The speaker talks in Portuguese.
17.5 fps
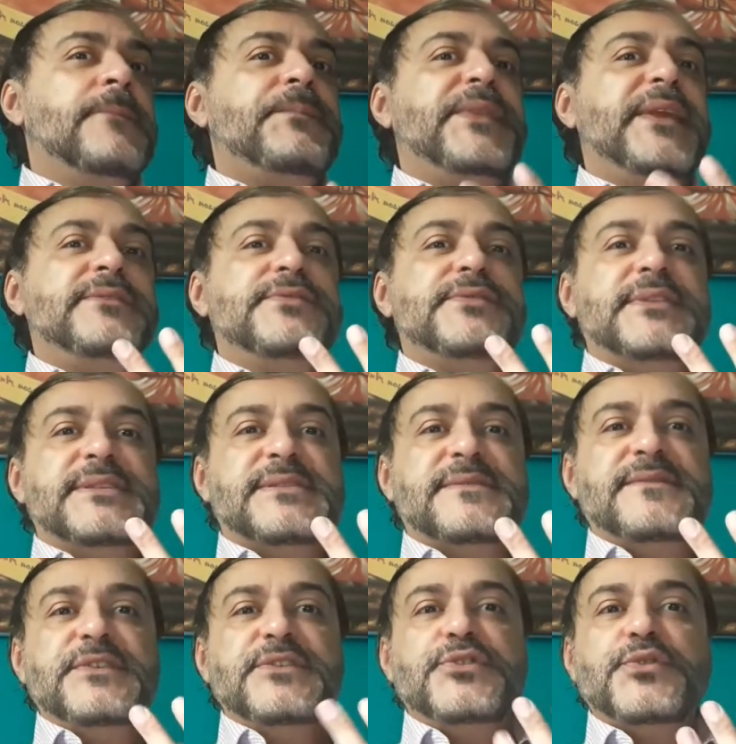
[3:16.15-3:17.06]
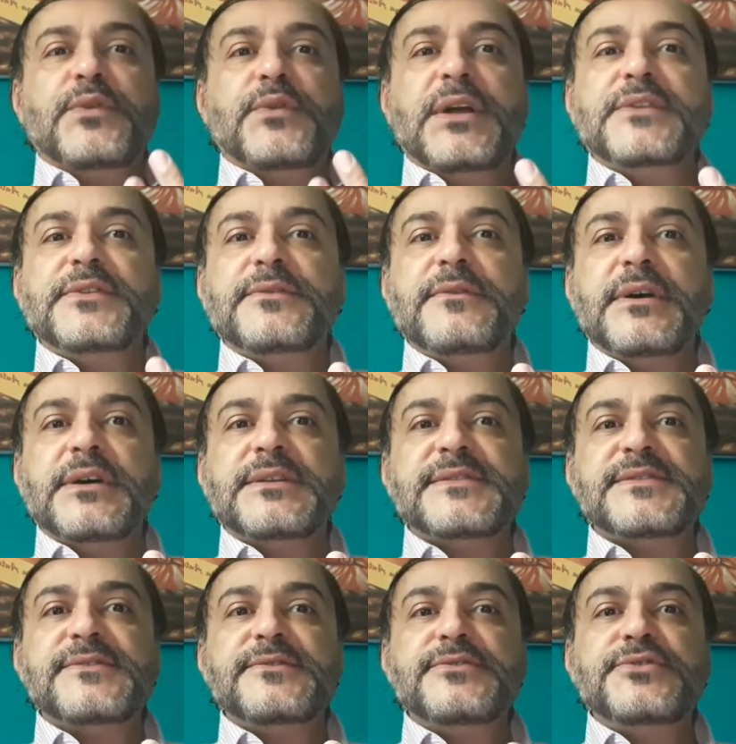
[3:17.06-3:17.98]
Dentro das 24
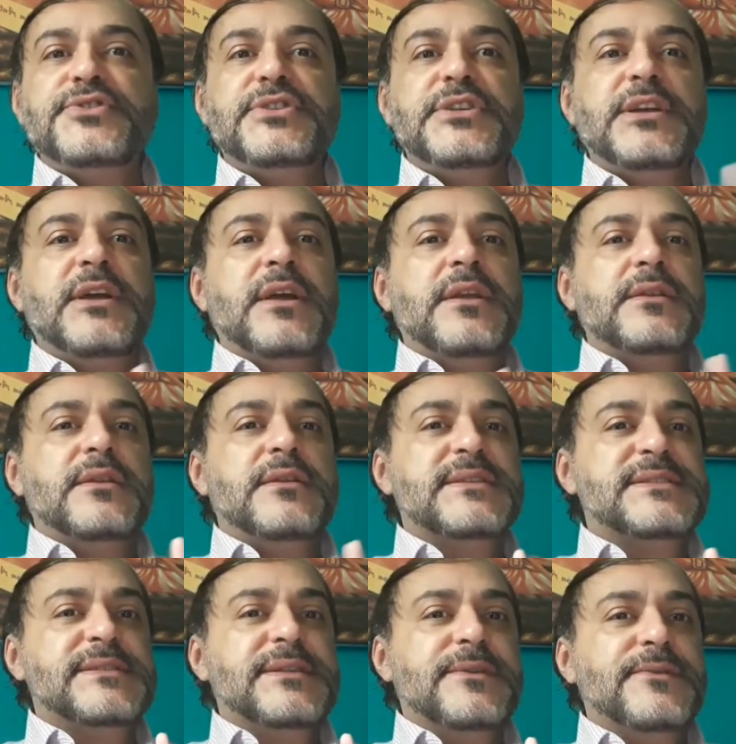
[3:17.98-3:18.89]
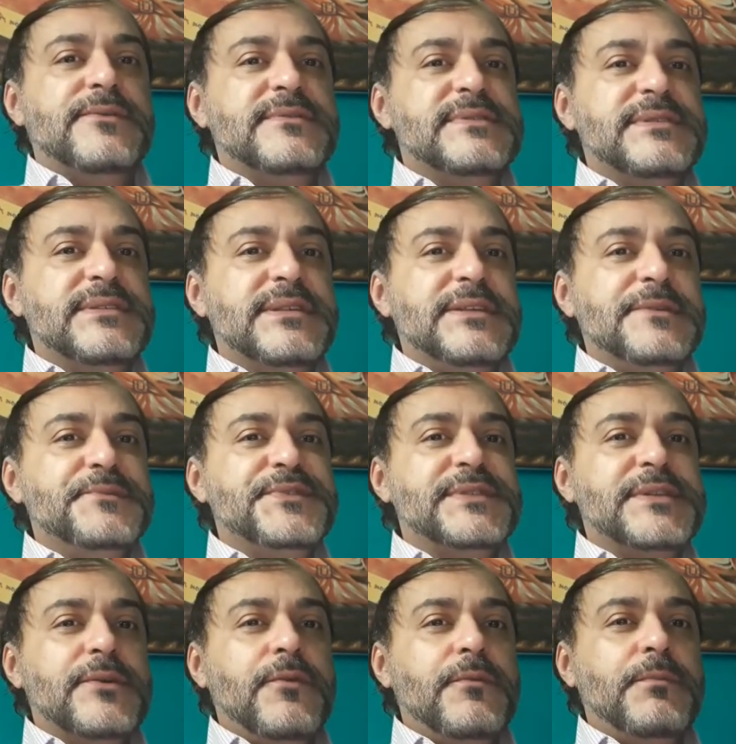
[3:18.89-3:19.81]
horas do dia, nós não
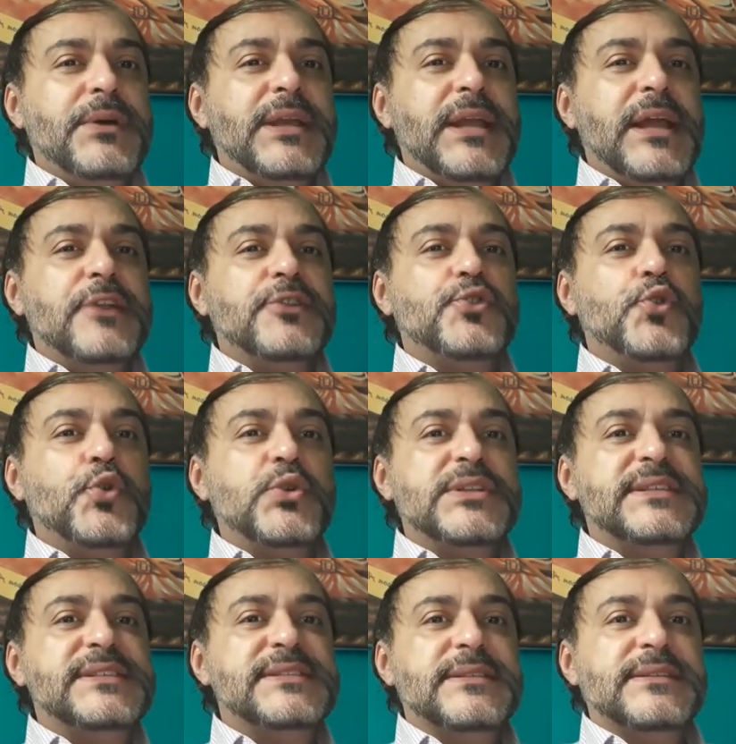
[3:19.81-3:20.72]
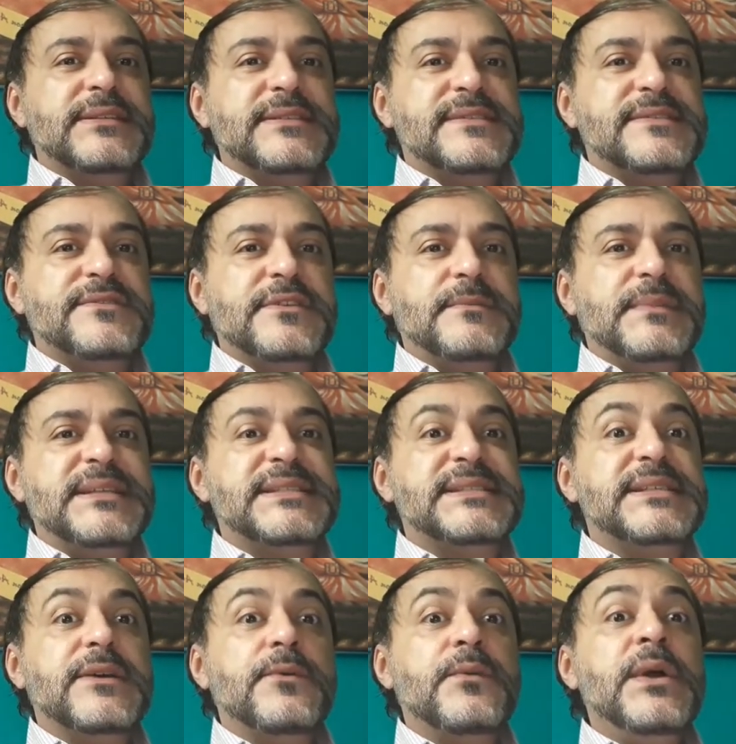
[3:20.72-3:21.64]
conseguimos acompanhar toda essa
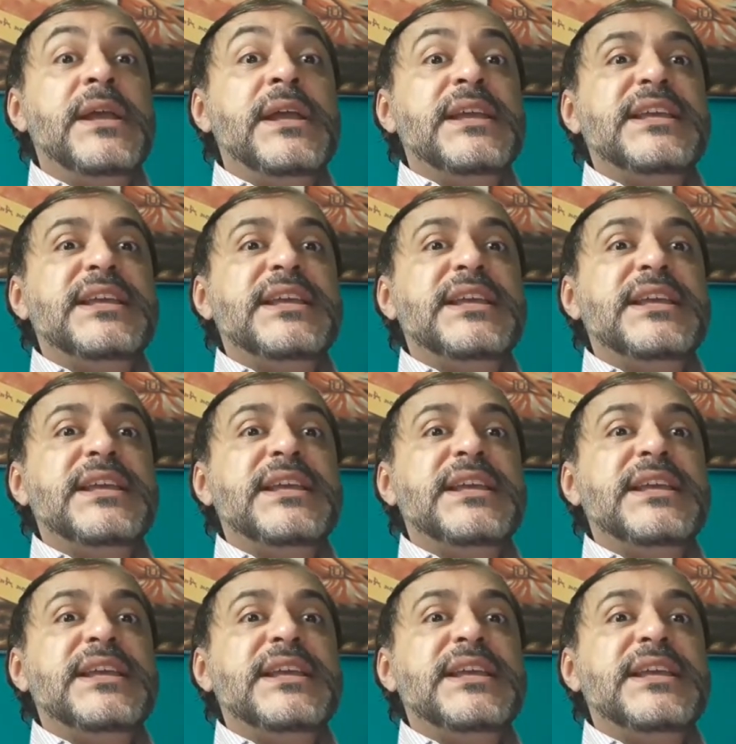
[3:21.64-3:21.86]
transformação.